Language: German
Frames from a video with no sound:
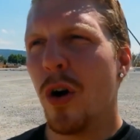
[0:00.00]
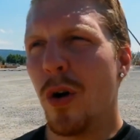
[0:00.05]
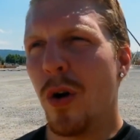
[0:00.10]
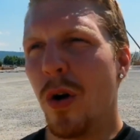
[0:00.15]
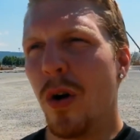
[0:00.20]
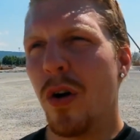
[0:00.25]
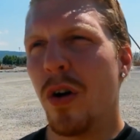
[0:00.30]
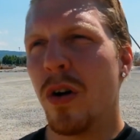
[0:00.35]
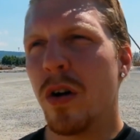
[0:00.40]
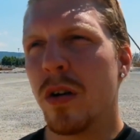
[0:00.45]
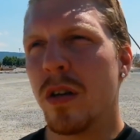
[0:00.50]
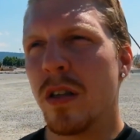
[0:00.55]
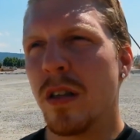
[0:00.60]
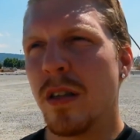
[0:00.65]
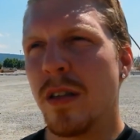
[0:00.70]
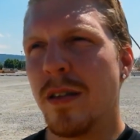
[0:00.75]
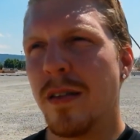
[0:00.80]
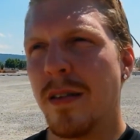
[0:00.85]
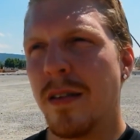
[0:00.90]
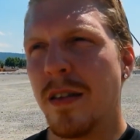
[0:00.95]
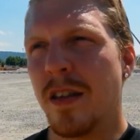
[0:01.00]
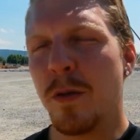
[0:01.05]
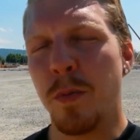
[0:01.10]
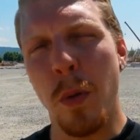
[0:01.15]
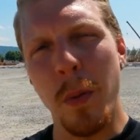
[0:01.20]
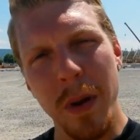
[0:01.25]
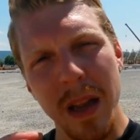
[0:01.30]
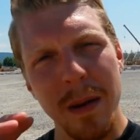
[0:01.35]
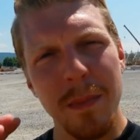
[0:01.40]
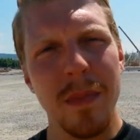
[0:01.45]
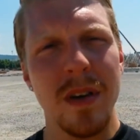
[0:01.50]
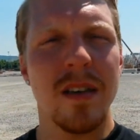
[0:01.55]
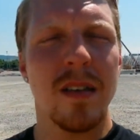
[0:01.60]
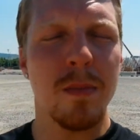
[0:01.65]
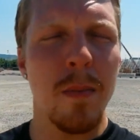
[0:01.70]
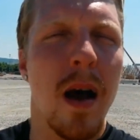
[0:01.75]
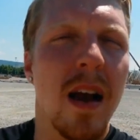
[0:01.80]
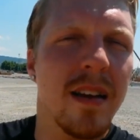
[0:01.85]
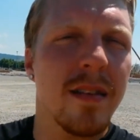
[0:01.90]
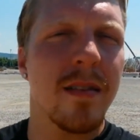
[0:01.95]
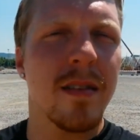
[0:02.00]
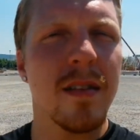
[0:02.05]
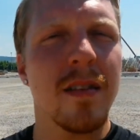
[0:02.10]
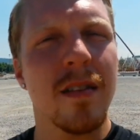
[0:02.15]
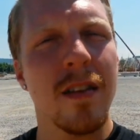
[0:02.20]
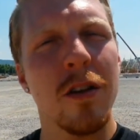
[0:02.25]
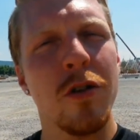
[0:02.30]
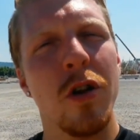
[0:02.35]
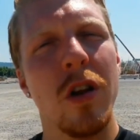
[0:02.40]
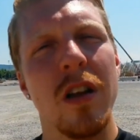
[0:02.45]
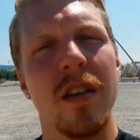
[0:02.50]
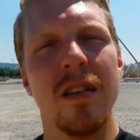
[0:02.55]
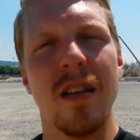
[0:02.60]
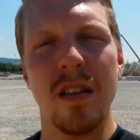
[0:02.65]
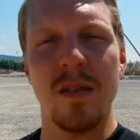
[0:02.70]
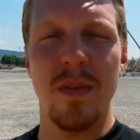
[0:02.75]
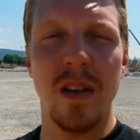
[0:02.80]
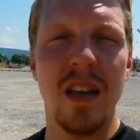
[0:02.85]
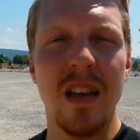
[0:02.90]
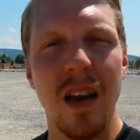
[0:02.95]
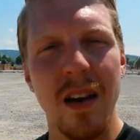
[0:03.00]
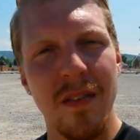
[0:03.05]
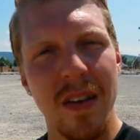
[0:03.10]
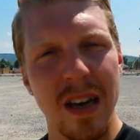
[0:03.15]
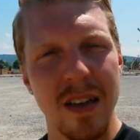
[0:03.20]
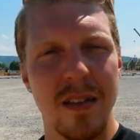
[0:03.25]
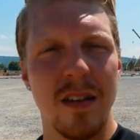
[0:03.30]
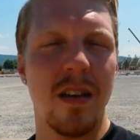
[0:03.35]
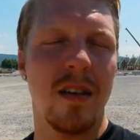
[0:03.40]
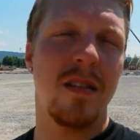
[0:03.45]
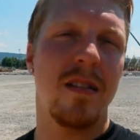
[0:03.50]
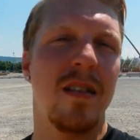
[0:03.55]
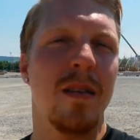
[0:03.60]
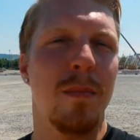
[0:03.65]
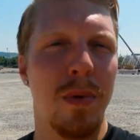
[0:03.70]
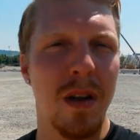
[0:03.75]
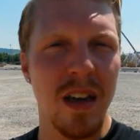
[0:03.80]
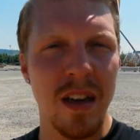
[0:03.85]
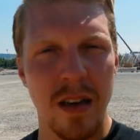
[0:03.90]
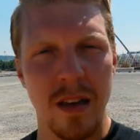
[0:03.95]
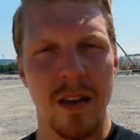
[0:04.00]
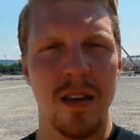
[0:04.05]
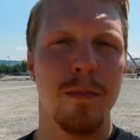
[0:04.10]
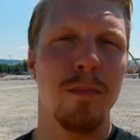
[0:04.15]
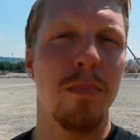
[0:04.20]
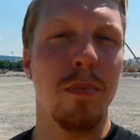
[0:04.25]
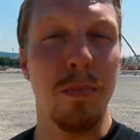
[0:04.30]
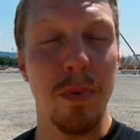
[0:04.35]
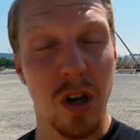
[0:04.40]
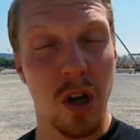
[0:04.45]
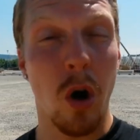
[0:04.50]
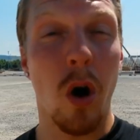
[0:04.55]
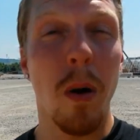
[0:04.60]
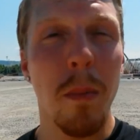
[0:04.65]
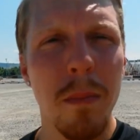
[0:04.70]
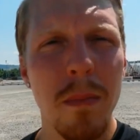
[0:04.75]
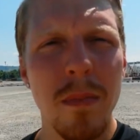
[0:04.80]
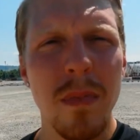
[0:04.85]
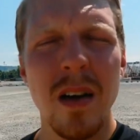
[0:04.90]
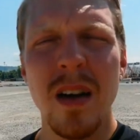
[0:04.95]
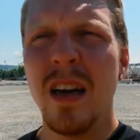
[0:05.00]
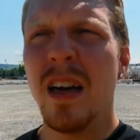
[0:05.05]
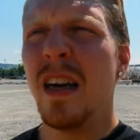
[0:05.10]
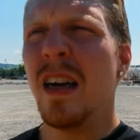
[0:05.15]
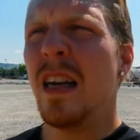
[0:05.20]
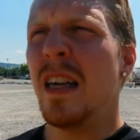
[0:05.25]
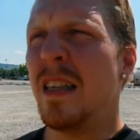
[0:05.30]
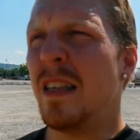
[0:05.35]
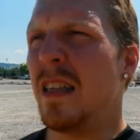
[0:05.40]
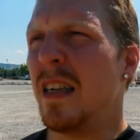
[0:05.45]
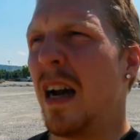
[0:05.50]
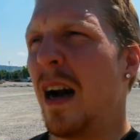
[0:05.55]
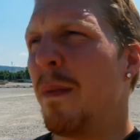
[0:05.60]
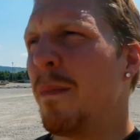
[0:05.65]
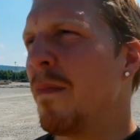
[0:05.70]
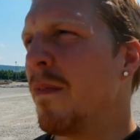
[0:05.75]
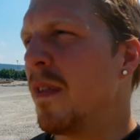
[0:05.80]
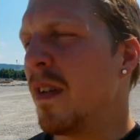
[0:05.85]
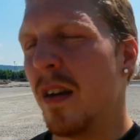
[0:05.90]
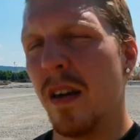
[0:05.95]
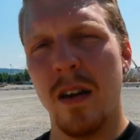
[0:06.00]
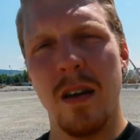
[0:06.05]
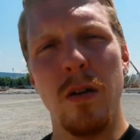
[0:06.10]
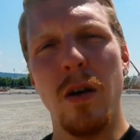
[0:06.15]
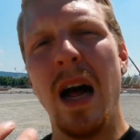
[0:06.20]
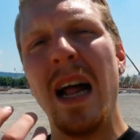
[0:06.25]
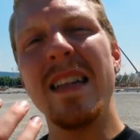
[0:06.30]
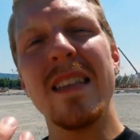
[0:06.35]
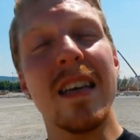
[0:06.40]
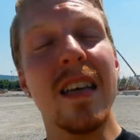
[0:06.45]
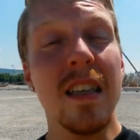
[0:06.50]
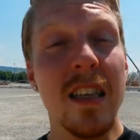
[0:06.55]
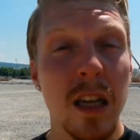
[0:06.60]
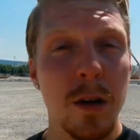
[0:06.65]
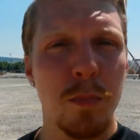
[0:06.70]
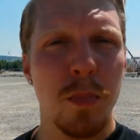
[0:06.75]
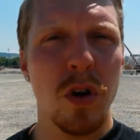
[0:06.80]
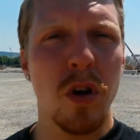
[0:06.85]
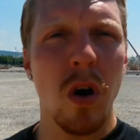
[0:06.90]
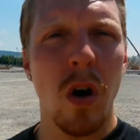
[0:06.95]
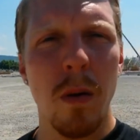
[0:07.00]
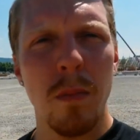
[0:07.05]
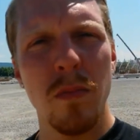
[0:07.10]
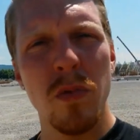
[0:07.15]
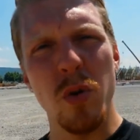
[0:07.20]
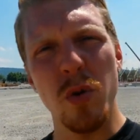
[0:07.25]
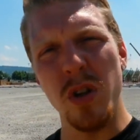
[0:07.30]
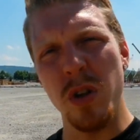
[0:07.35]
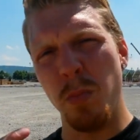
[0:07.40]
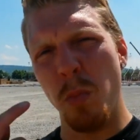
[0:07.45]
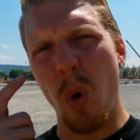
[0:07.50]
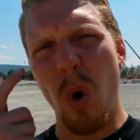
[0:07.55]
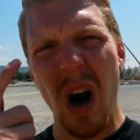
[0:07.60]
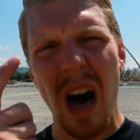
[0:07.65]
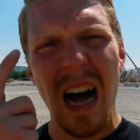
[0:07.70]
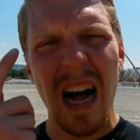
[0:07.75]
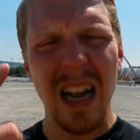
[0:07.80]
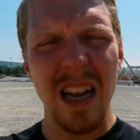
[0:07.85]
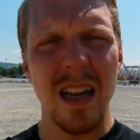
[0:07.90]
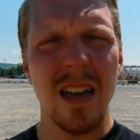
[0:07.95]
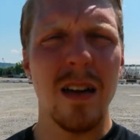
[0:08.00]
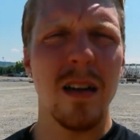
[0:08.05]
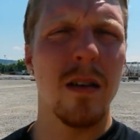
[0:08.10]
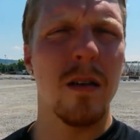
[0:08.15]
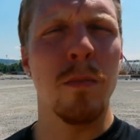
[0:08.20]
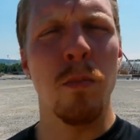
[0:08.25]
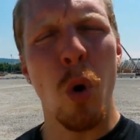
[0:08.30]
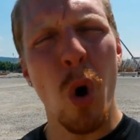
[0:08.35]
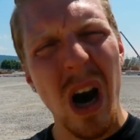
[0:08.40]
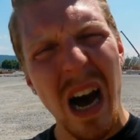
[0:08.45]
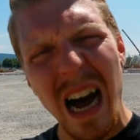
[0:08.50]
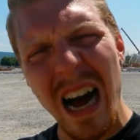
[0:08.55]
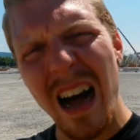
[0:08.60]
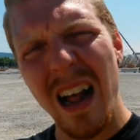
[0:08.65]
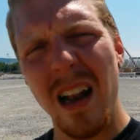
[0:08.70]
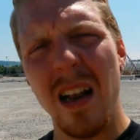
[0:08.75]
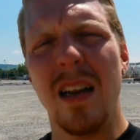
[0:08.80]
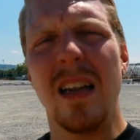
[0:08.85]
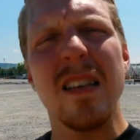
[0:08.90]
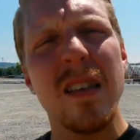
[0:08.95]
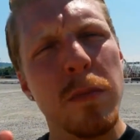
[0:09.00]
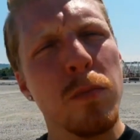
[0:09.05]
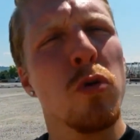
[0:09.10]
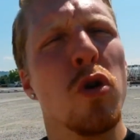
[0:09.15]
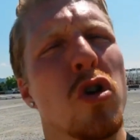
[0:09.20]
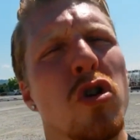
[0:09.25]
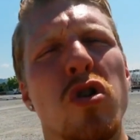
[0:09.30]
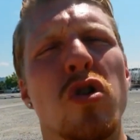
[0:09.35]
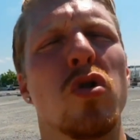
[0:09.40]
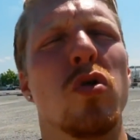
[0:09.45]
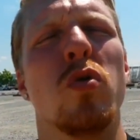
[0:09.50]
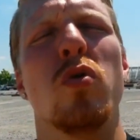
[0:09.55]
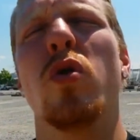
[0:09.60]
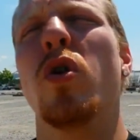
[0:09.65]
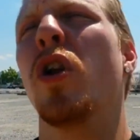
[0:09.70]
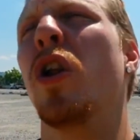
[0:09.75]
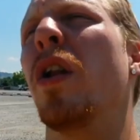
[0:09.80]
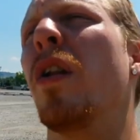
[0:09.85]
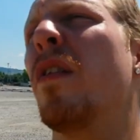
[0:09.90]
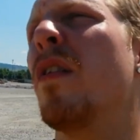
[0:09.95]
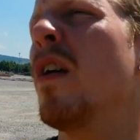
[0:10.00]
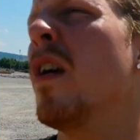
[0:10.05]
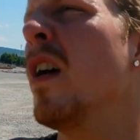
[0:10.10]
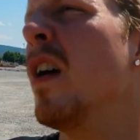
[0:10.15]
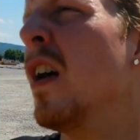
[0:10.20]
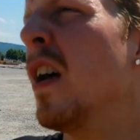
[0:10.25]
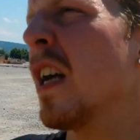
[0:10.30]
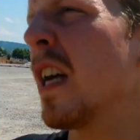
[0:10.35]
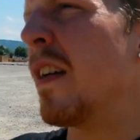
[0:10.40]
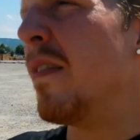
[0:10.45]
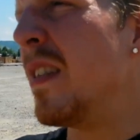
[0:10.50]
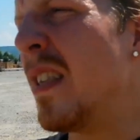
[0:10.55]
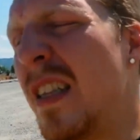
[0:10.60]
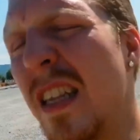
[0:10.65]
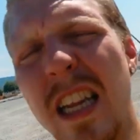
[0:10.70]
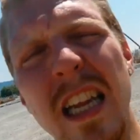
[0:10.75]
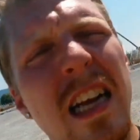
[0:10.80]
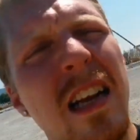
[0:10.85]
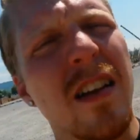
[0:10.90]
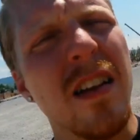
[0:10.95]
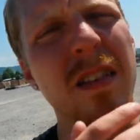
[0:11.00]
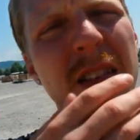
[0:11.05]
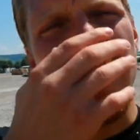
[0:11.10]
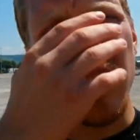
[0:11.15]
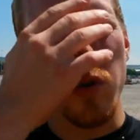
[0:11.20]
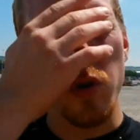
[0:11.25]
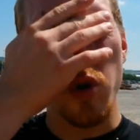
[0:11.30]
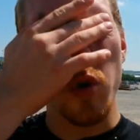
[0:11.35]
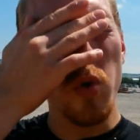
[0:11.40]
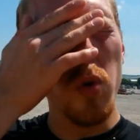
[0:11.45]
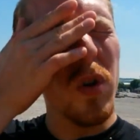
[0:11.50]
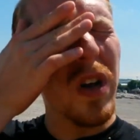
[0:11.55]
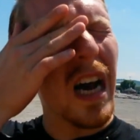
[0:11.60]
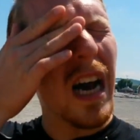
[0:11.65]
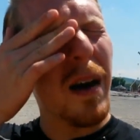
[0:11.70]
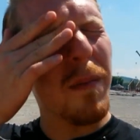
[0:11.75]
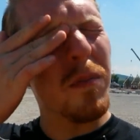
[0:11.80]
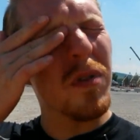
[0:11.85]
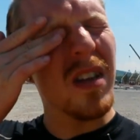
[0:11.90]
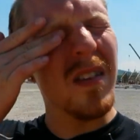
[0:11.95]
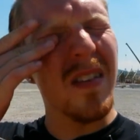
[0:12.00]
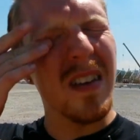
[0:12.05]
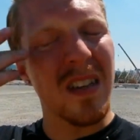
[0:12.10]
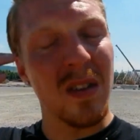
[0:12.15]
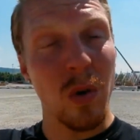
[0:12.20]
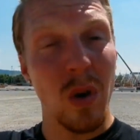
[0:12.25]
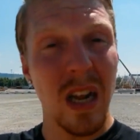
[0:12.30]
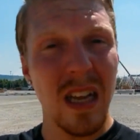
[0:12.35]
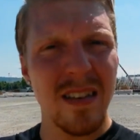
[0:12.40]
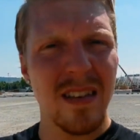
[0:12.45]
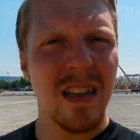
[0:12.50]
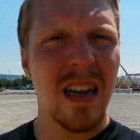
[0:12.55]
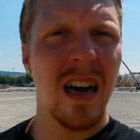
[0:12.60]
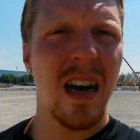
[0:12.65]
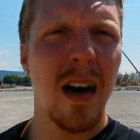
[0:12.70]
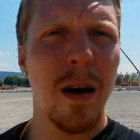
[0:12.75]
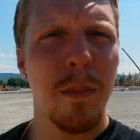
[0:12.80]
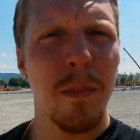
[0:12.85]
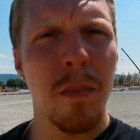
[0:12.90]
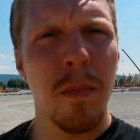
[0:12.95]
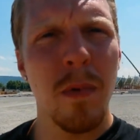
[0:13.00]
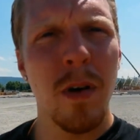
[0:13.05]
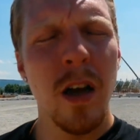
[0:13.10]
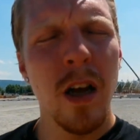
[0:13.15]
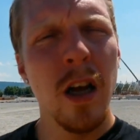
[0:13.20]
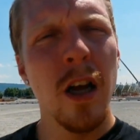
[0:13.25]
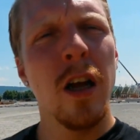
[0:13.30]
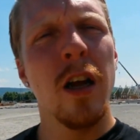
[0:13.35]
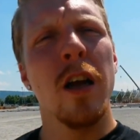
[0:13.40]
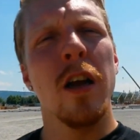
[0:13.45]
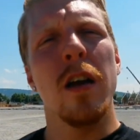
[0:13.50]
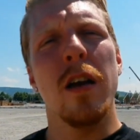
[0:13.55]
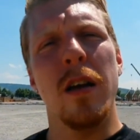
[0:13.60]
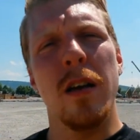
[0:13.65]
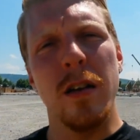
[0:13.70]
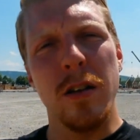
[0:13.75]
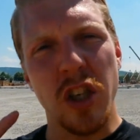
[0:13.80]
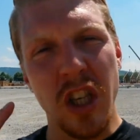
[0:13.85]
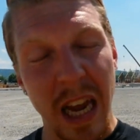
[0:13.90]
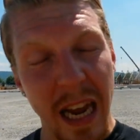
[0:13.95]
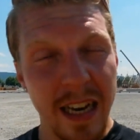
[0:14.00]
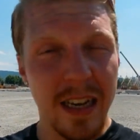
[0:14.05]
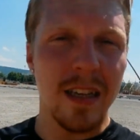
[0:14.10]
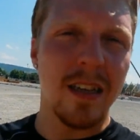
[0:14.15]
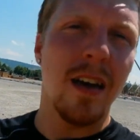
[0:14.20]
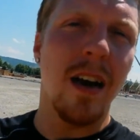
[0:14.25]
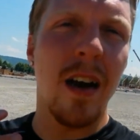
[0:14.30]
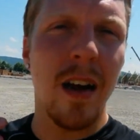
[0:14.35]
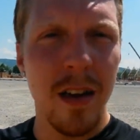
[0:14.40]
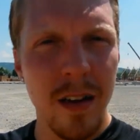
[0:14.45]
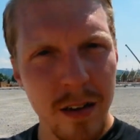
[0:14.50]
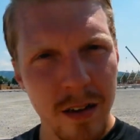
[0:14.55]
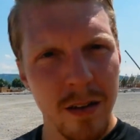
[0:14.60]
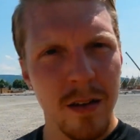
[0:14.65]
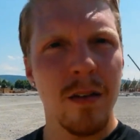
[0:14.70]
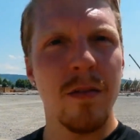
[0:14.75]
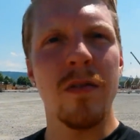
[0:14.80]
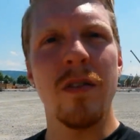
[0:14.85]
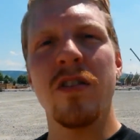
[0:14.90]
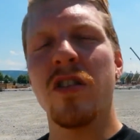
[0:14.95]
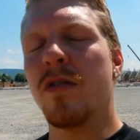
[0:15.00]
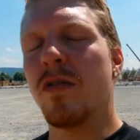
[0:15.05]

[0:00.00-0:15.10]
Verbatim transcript: Und das Problem ist meistens natürlich, dass wir die erwachsene Disziplin bekommen. Die haben wir antrainiert bekommen durch Moral, Moralismus und gewisse Dinge, die wir zu tun haben und die wir zu lassen haben äh, streng dich an,